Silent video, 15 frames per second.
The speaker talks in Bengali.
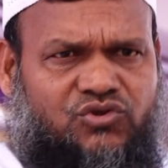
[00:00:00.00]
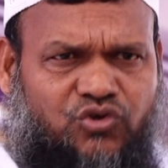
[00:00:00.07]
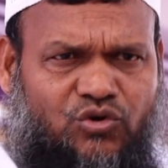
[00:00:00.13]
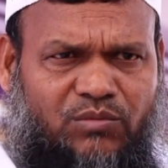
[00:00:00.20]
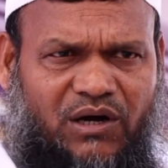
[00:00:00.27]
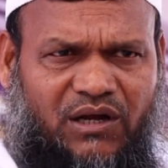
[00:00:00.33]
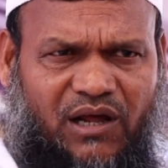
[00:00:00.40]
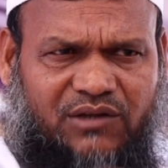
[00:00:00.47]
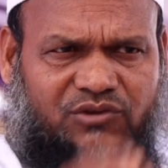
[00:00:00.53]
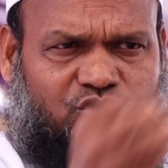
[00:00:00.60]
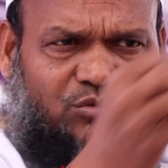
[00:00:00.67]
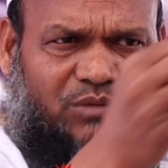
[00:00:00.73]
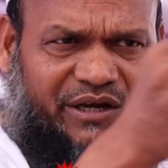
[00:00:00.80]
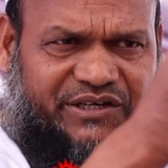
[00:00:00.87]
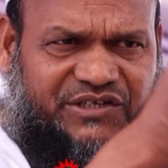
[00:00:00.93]
তোমার আর
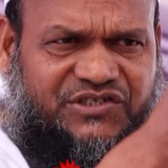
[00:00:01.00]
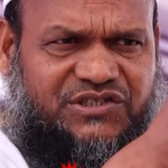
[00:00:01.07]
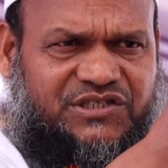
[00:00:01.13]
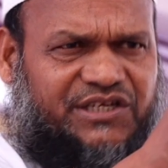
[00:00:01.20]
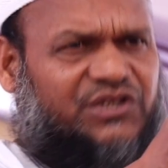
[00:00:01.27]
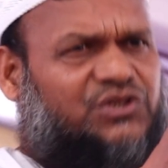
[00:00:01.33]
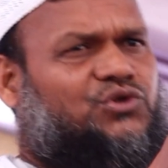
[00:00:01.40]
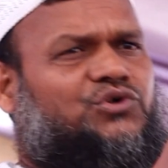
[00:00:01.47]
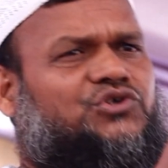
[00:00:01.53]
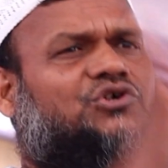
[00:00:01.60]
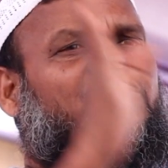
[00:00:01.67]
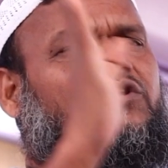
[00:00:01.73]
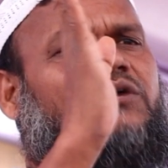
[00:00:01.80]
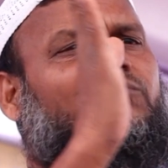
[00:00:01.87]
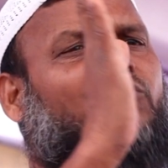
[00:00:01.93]
তোমার স্ত্রী
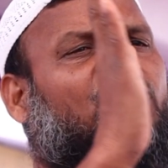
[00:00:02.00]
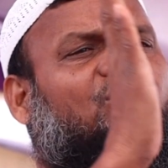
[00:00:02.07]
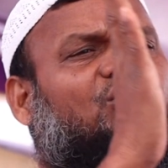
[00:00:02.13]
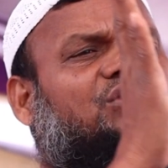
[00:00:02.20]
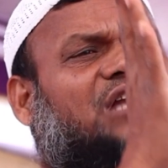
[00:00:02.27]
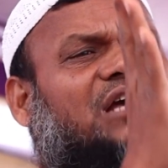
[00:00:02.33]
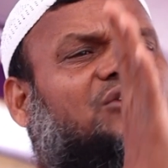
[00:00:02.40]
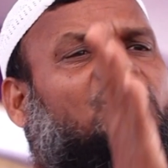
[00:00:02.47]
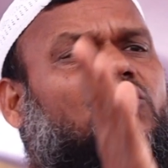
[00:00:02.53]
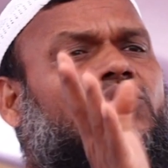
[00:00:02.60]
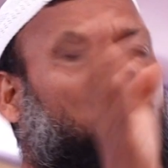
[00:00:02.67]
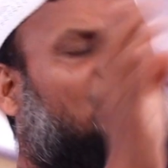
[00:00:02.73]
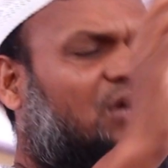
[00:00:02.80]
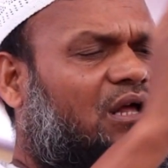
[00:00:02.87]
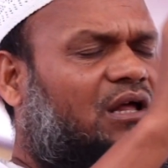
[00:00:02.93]
দুইজনকে বরকত দান
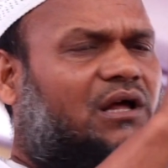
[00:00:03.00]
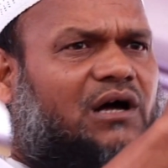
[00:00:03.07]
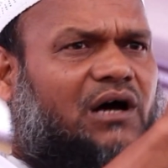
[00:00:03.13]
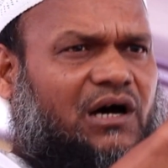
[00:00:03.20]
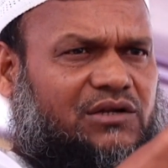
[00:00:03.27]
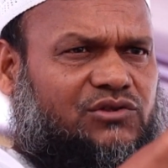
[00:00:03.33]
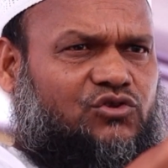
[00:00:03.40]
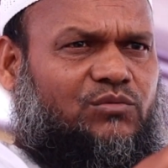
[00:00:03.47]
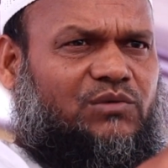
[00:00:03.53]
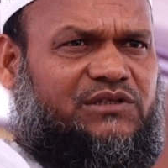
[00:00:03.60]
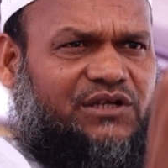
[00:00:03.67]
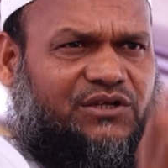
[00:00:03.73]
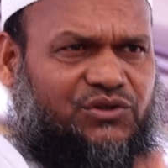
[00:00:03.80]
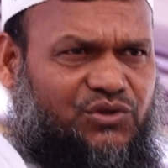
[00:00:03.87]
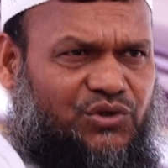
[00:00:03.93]
করুক আর
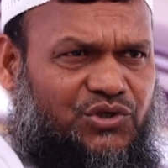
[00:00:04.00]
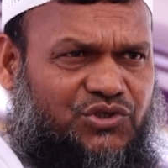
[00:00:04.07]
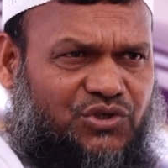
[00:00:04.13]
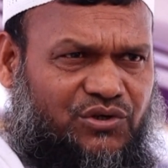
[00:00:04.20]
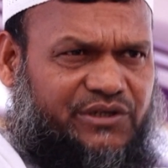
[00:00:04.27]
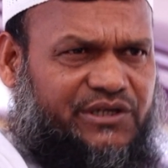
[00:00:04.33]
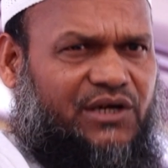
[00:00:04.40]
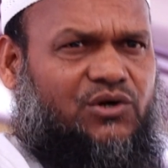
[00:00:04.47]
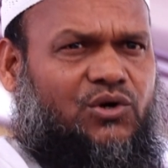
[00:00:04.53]
তোমাদের দুইজনকে